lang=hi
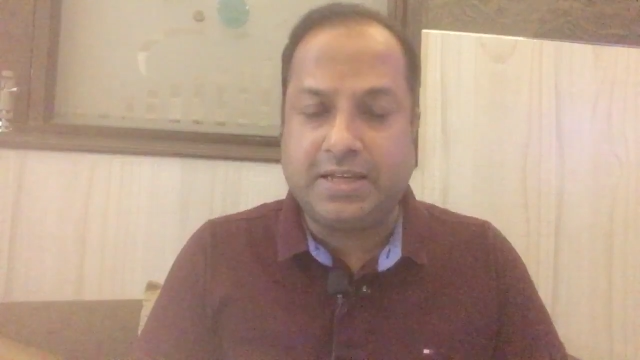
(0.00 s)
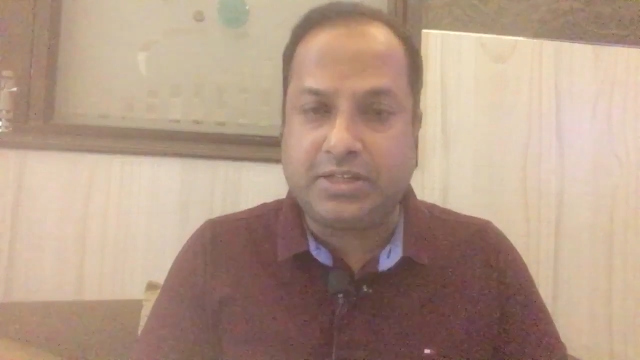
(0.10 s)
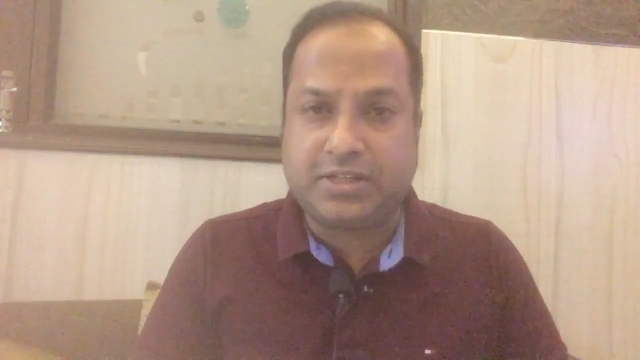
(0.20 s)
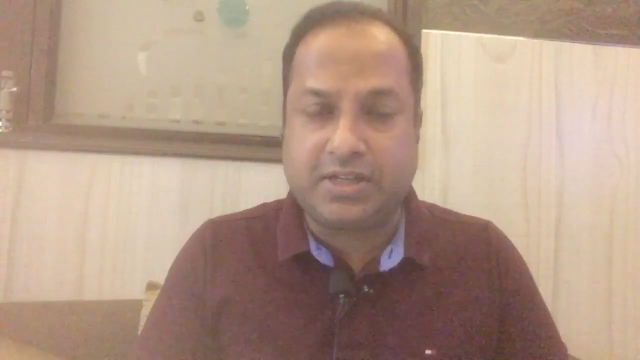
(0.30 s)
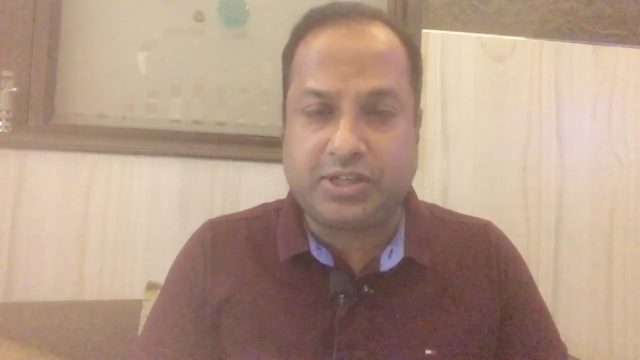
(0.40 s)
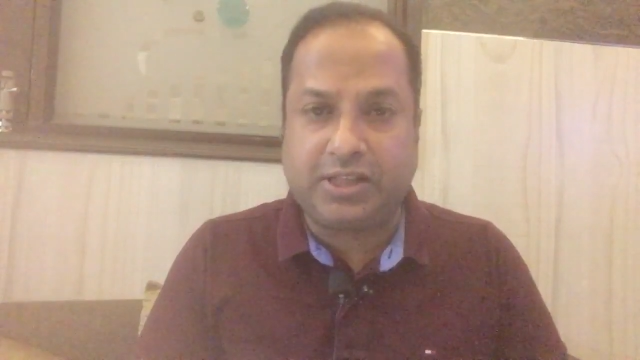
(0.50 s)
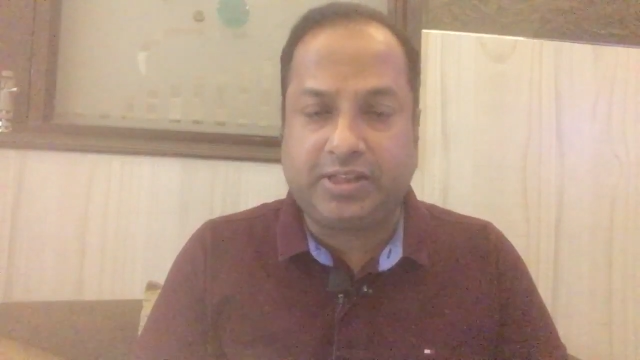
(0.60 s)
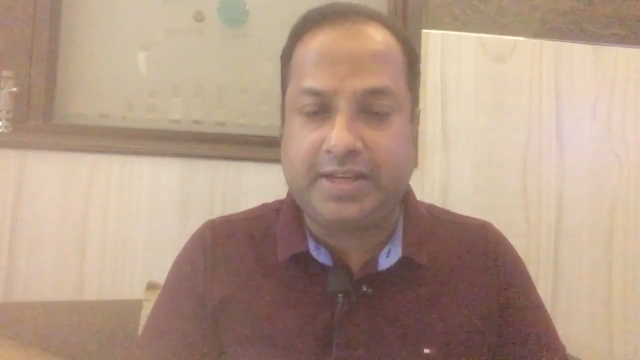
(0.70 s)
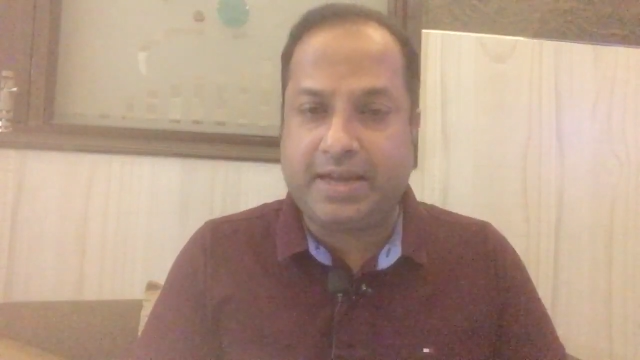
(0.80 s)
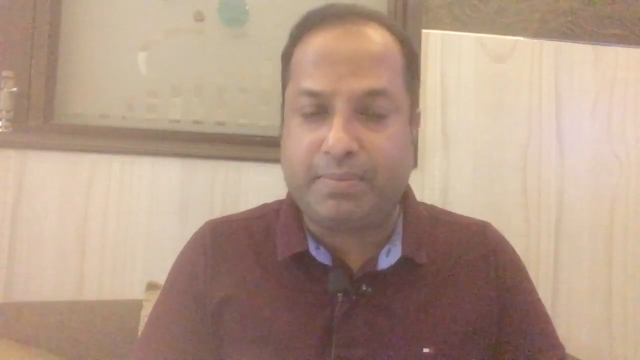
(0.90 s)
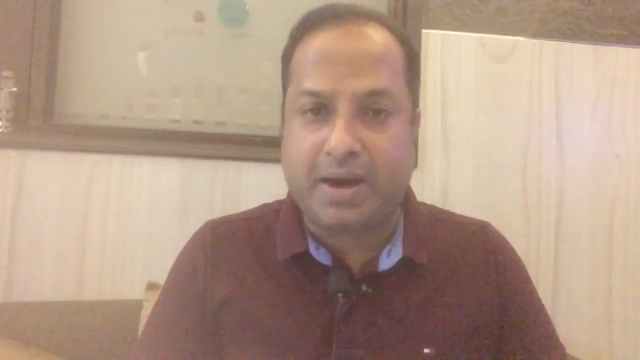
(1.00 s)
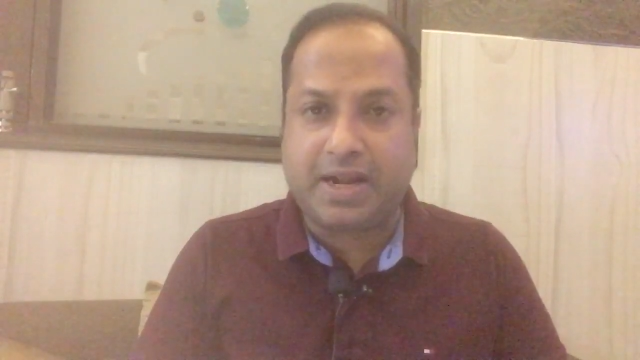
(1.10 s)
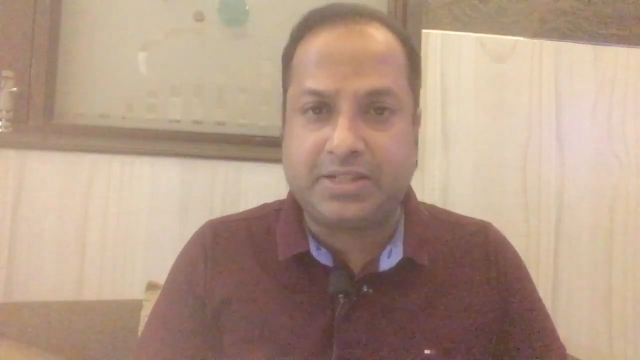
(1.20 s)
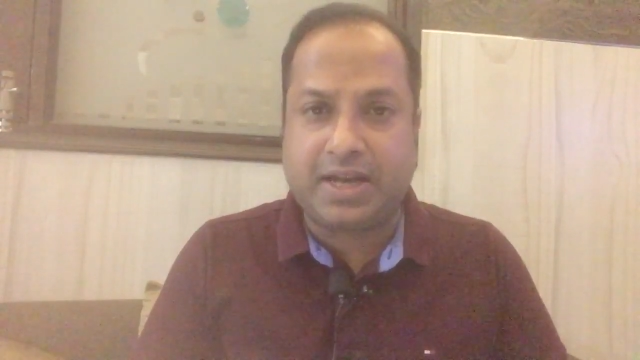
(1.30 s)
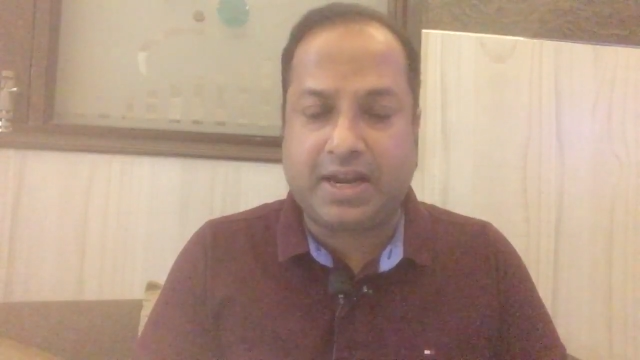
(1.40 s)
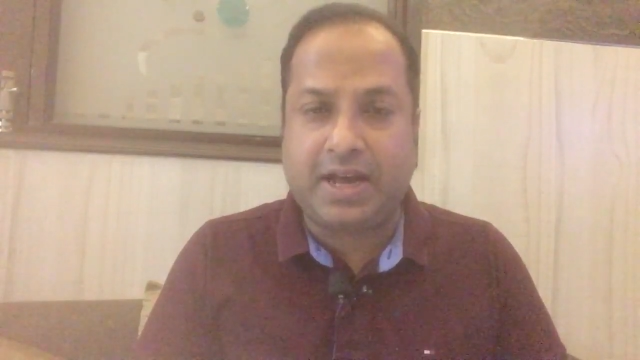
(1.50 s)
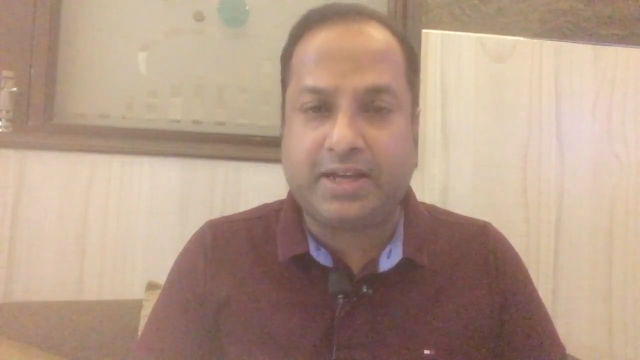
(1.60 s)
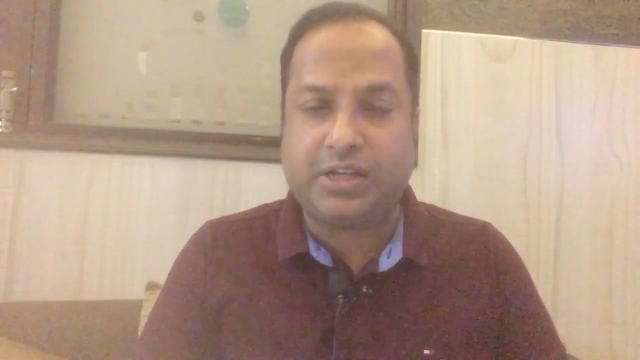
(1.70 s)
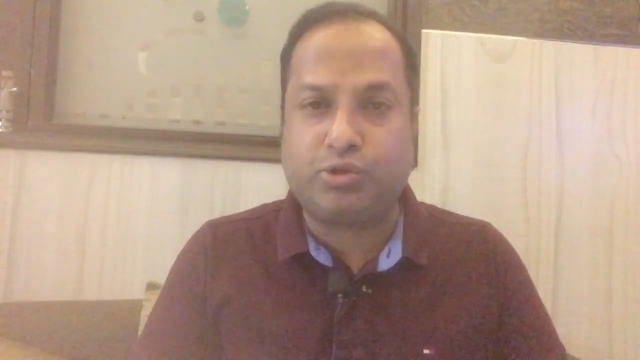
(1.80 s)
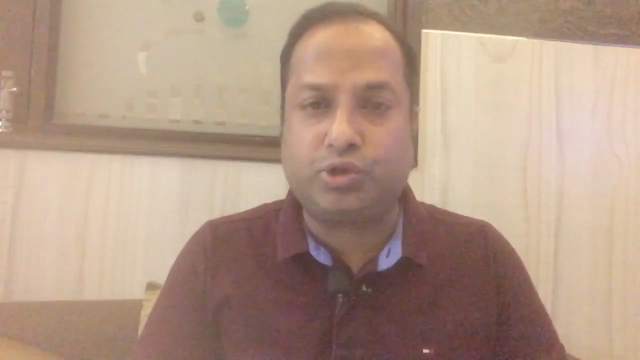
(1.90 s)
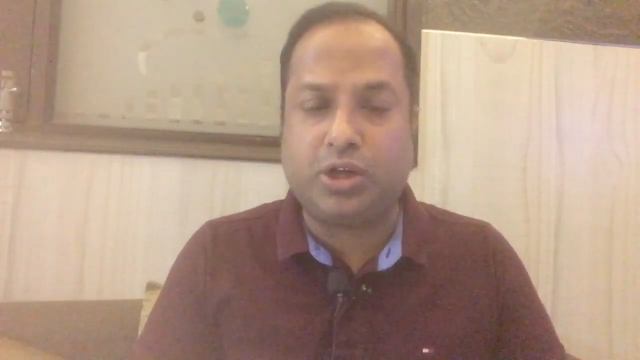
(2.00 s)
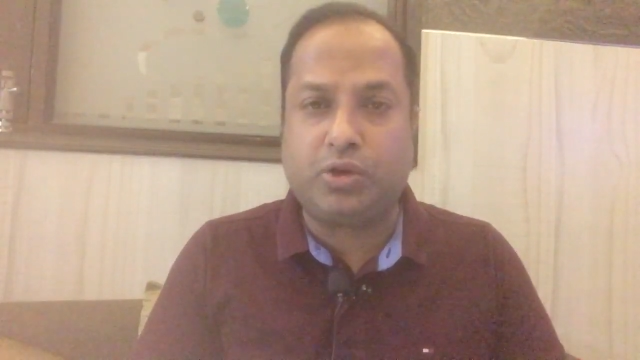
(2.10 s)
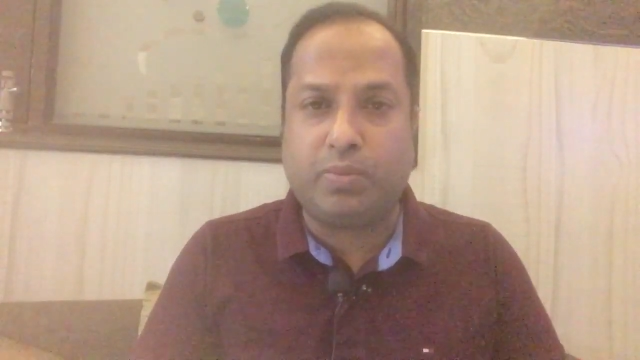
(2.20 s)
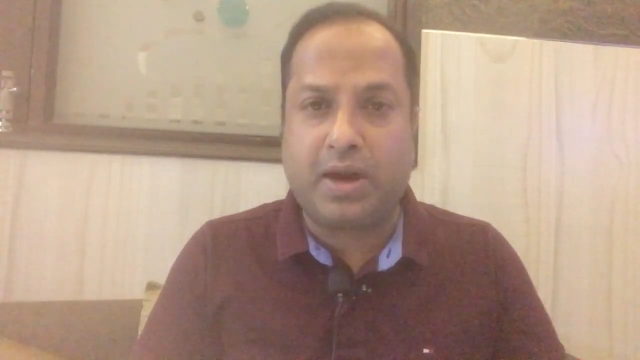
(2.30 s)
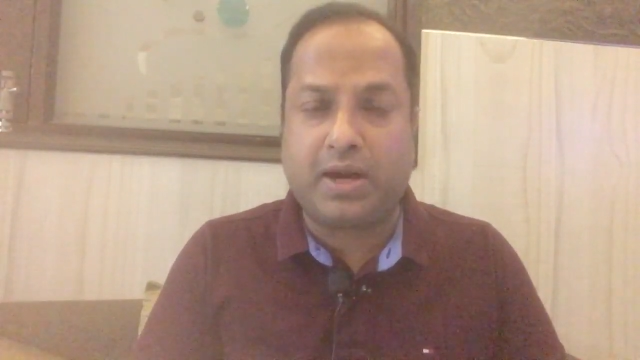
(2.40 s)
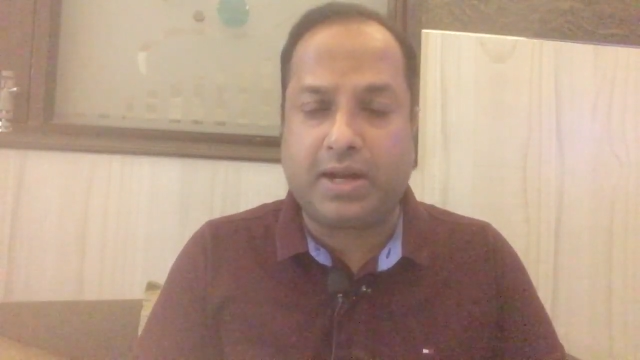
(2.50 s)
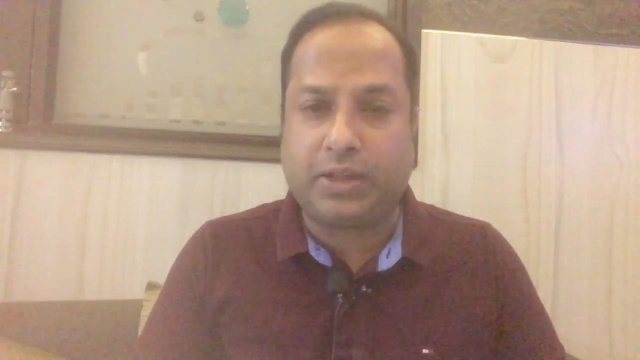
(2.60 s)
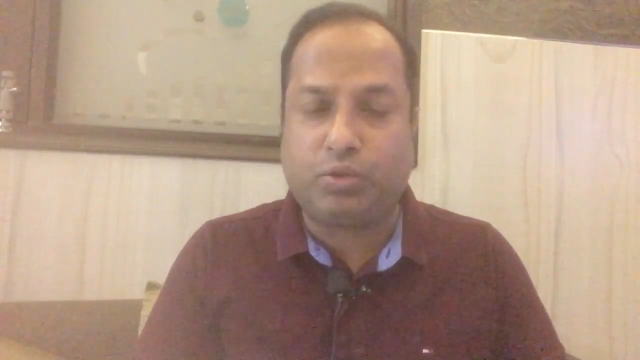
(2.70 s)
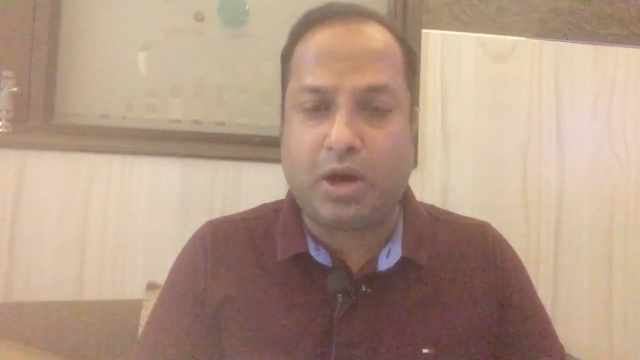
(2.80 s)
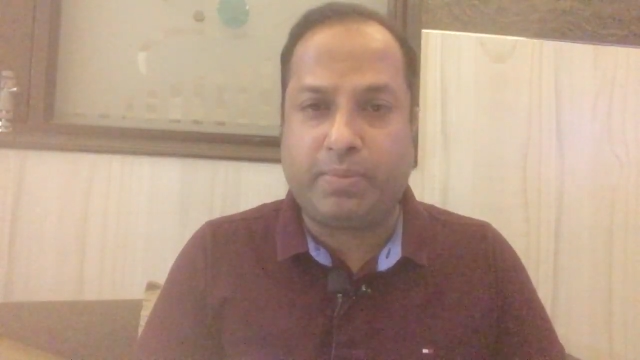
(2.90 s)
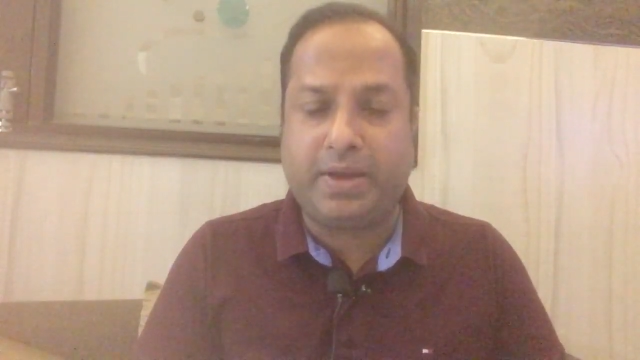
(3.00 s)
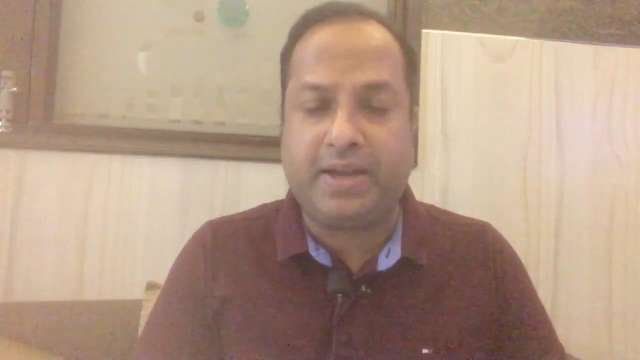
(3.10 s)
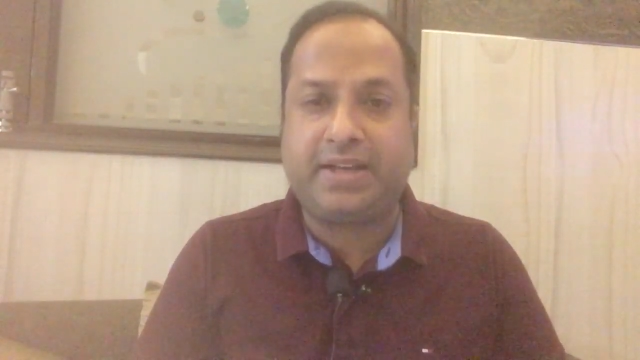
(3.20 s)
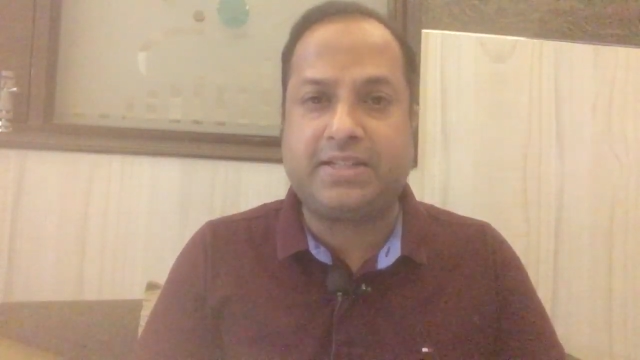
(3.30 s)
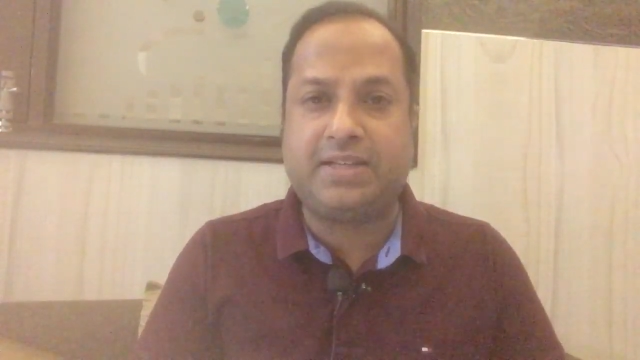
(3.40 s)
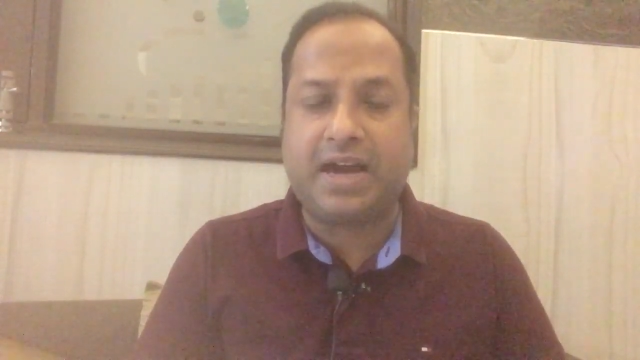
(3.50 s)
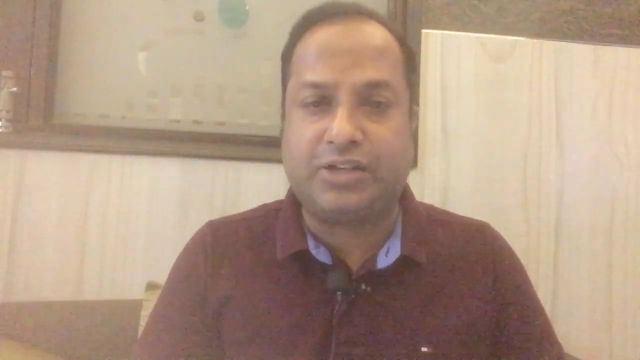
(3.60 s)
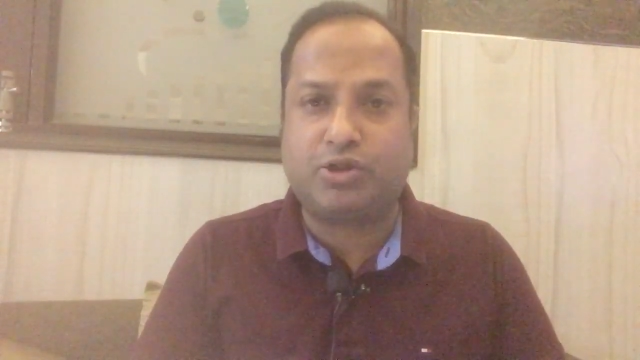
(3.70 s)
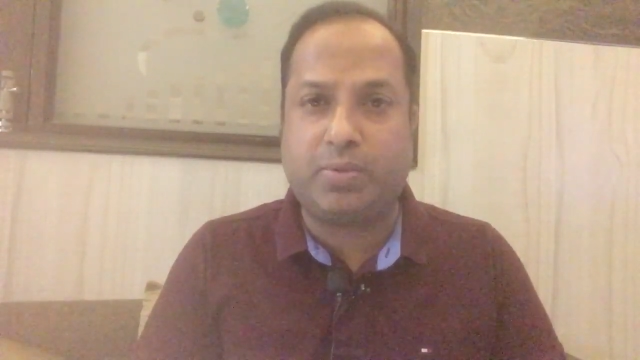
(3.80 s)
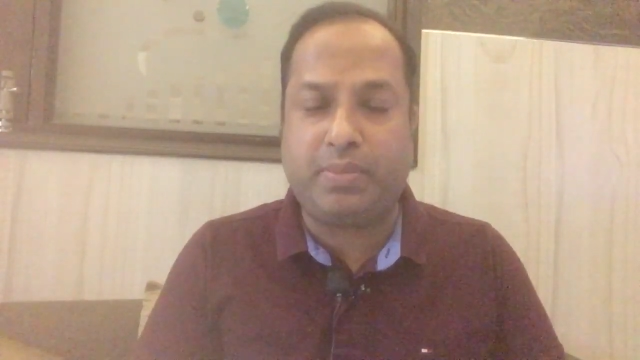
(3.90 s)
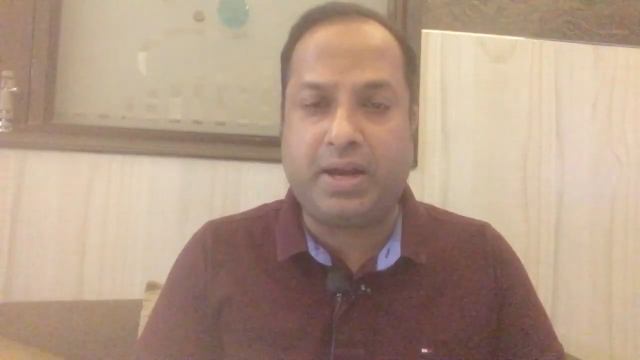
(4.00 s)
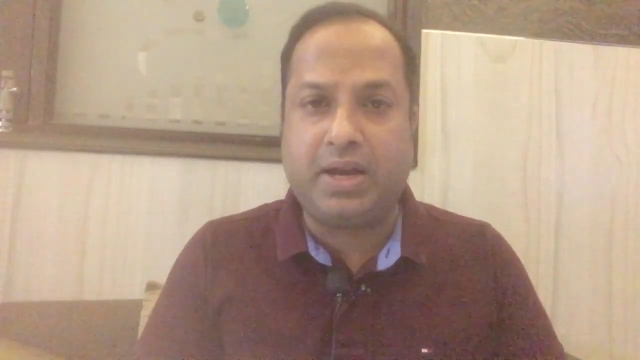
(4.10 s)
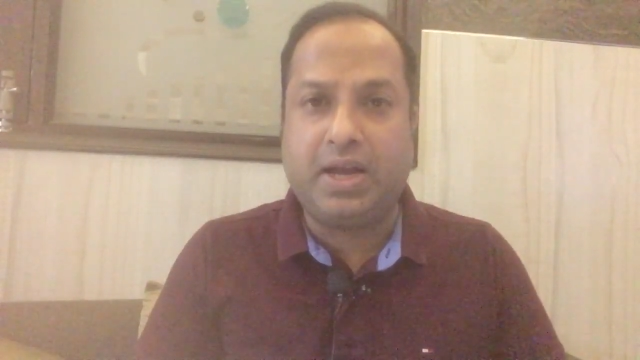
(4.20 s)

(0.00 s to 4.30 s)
जिसके चलते ये माना जा रहा है कि सुशील कुमार हरिद्वार में ही किसी आश्रम में